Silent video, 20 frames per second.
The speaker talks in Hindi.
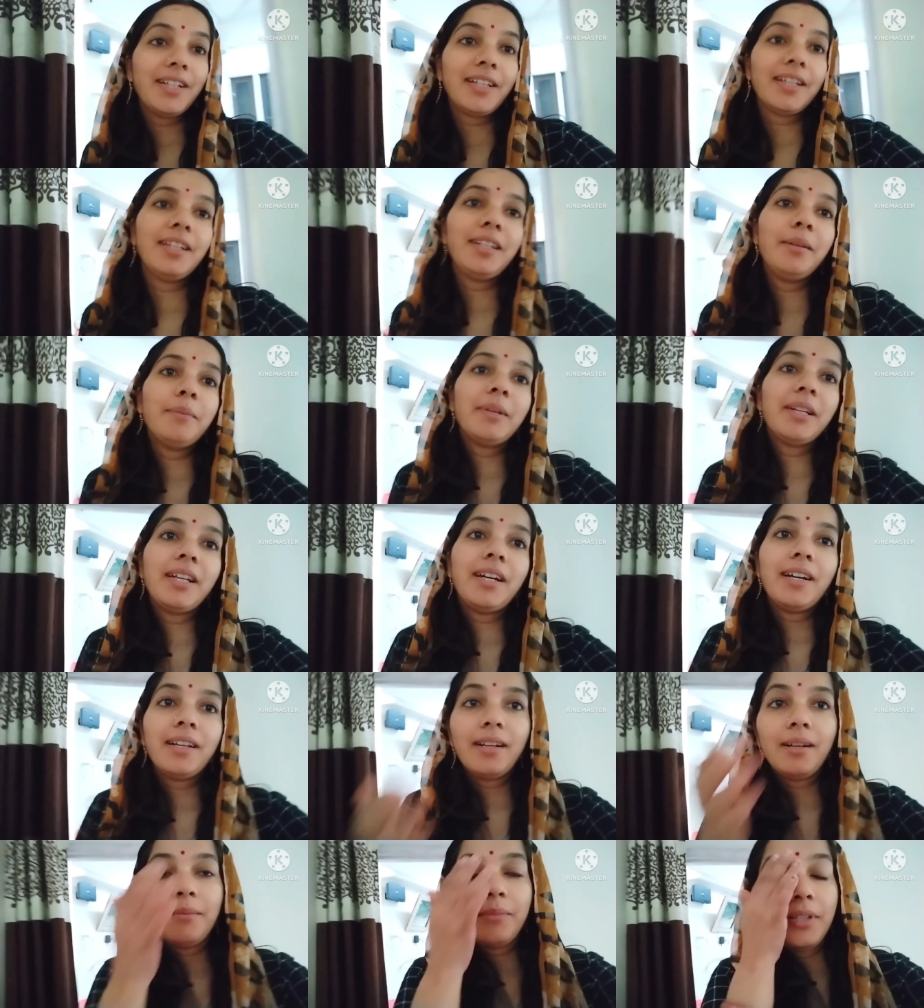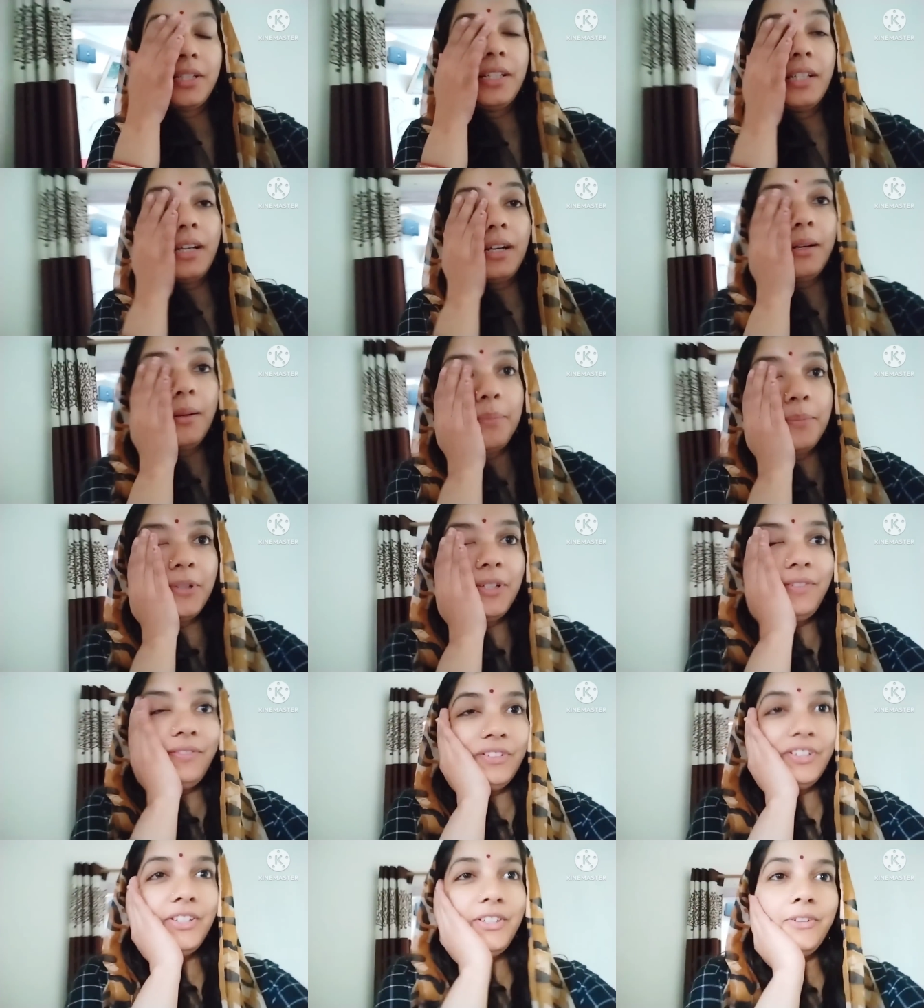के लिए मैंने आराम किया
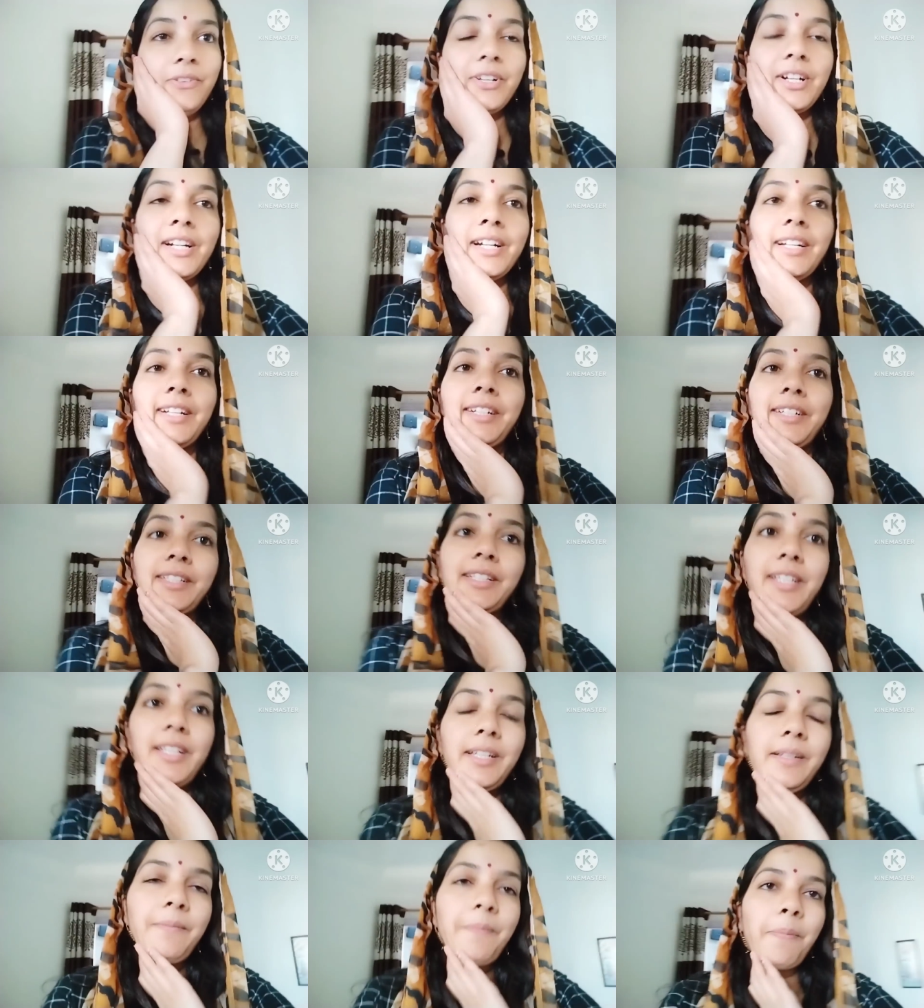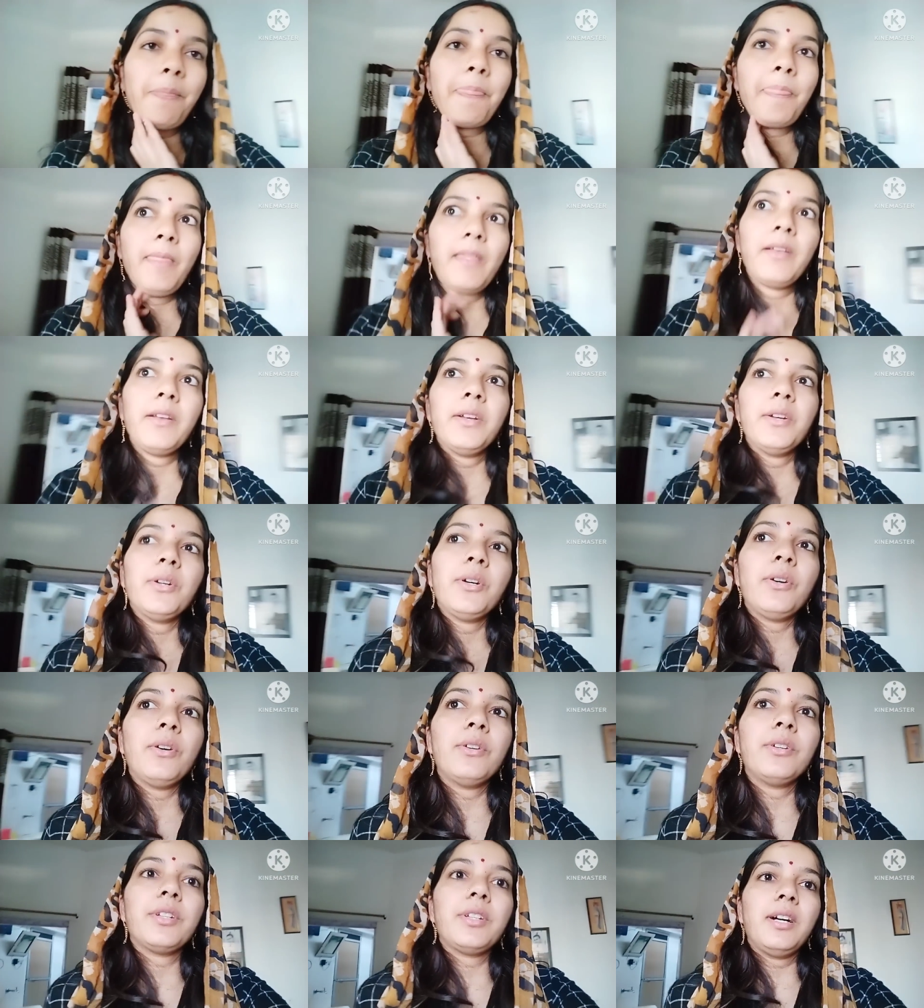अपनी वीडियो एडिट की
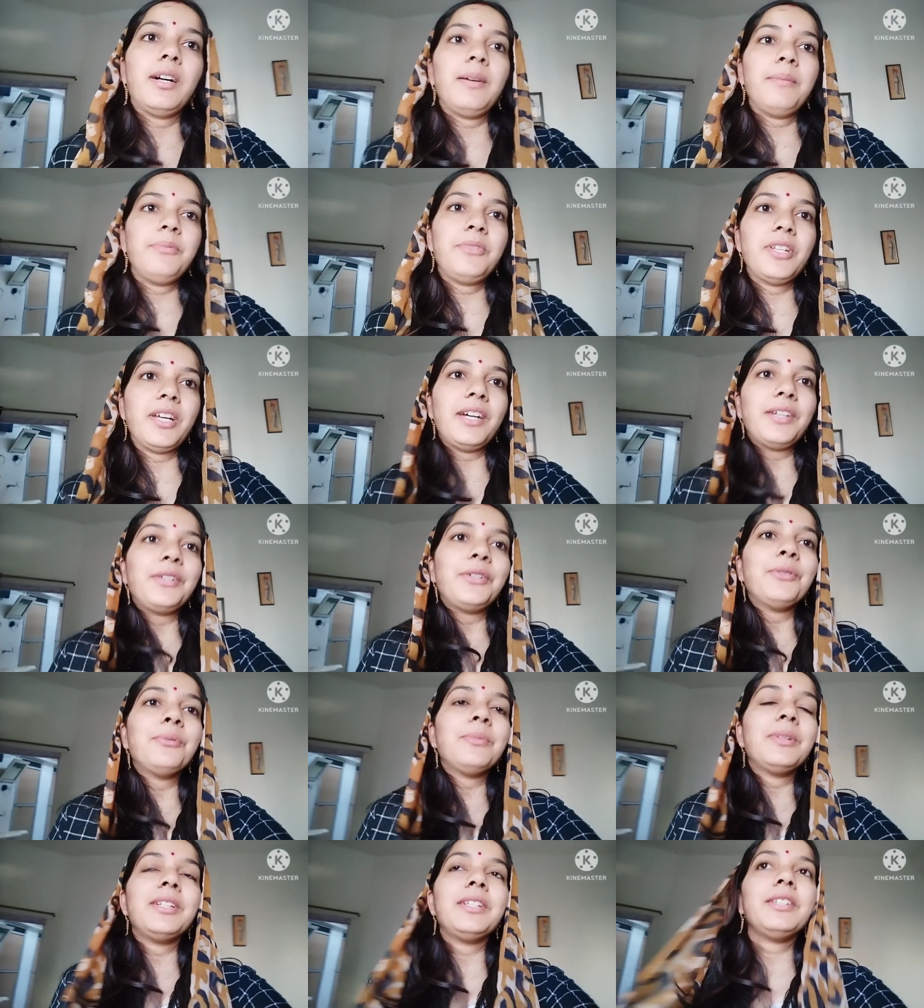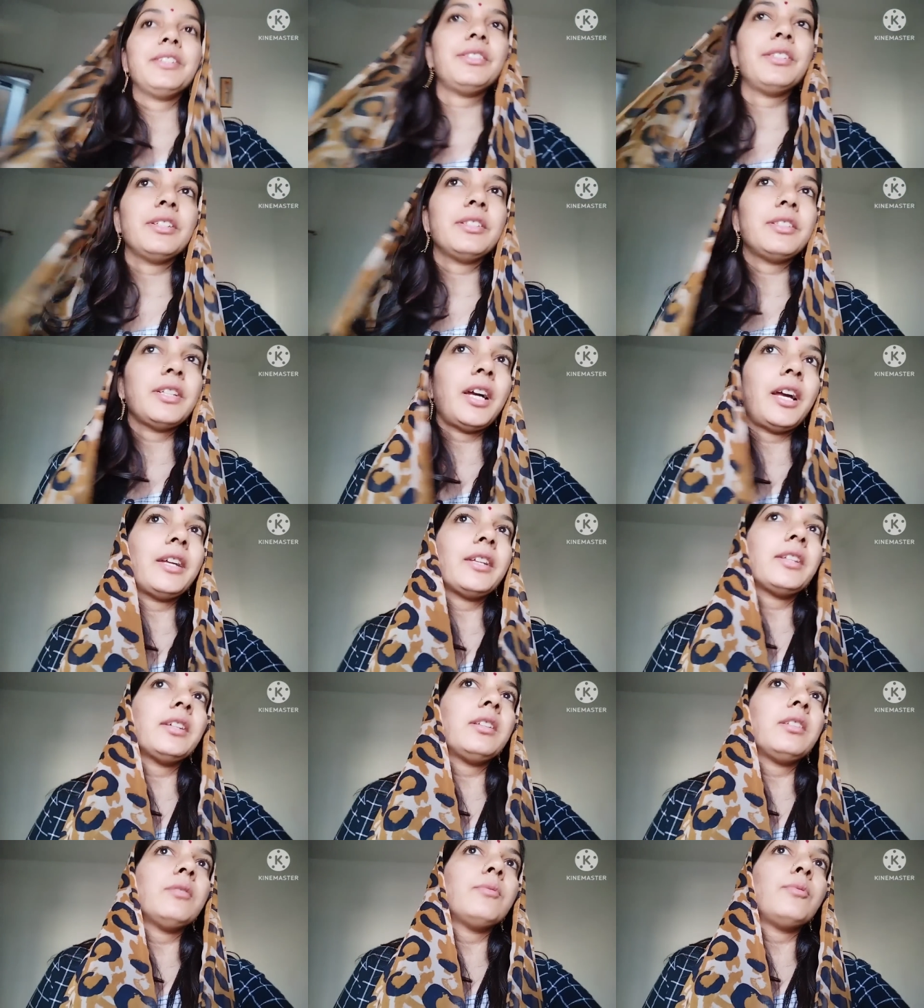और अब जा रही हूँ मैं नीचे चाय
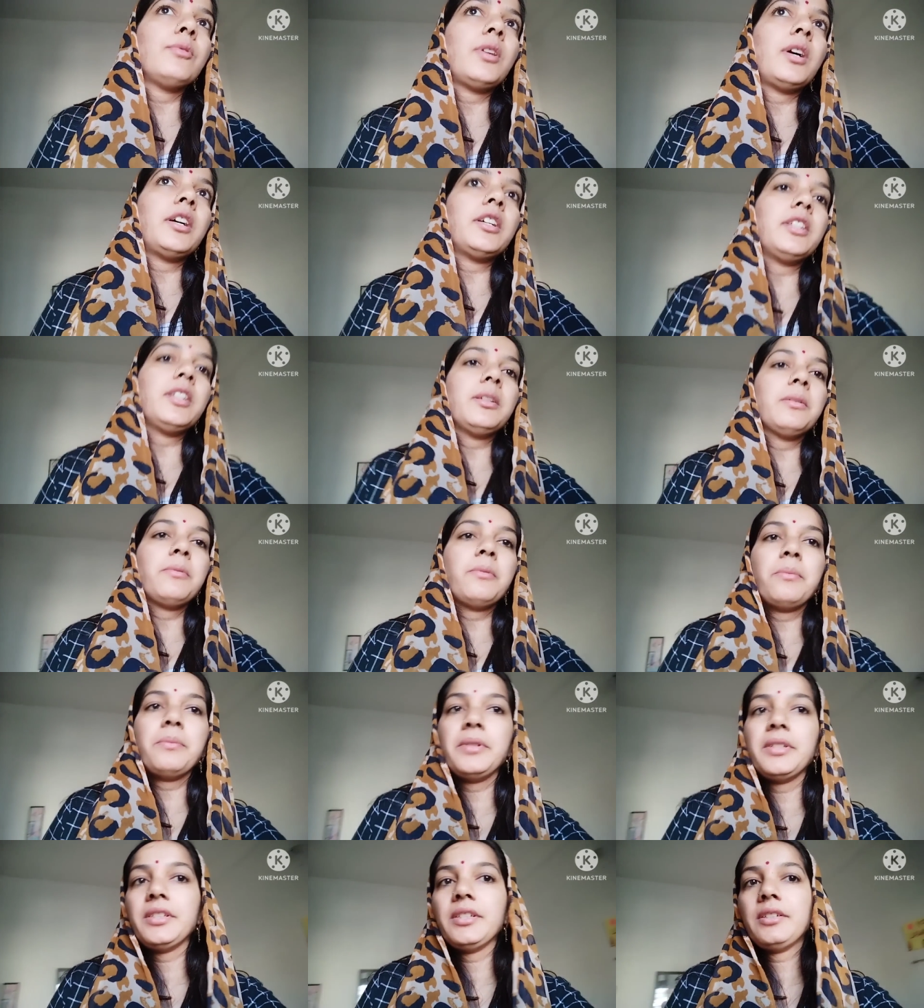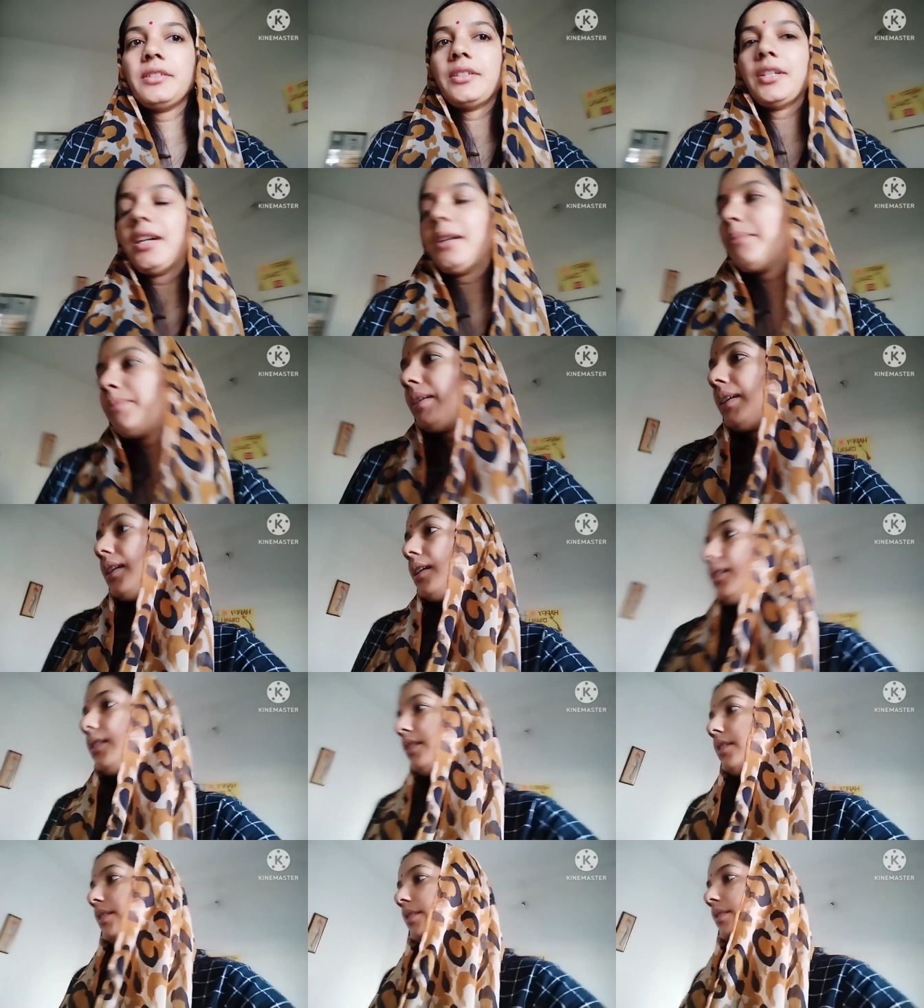के लिए बुला रही हूँ मम्मी जी चाय बना दी है